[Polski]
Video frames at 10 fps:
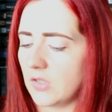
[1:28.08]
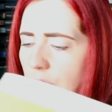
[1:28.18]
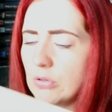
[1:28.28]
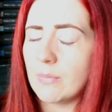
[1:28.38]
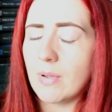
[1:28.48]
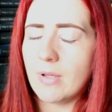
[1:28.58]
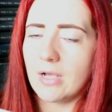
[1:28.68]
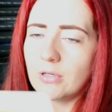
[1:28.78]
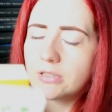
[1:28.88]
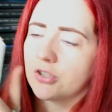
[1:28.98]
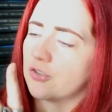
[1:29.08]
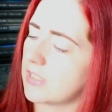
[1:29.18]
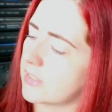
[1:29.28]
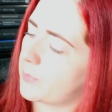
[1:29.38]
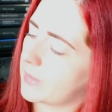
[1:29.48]
Tutaj mamy akurat
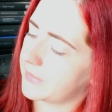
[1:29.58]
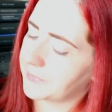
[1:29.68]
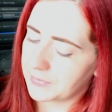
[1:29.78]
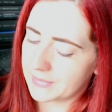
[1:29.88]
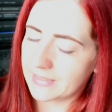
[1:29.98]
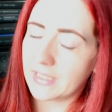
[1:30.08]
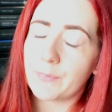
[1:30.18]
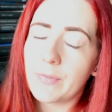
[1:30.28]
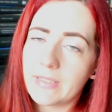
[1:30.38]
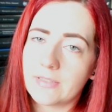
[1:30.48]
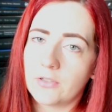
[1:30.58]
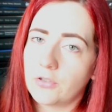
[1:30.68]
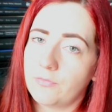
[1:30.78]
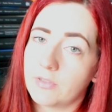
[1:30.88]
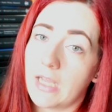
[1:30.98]
książkę z Kopernikus Center Press.
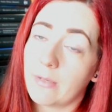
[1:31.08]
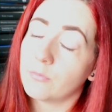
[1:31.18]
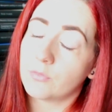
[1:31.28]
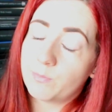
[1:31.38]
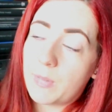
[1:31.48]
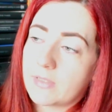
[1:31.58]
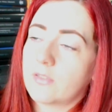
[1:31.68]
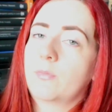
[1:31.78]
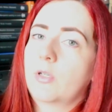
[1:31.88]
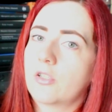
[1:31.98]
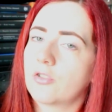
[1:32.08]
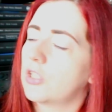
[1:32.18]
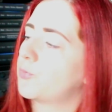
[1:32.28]
Oni wydają bardzo dobre książki,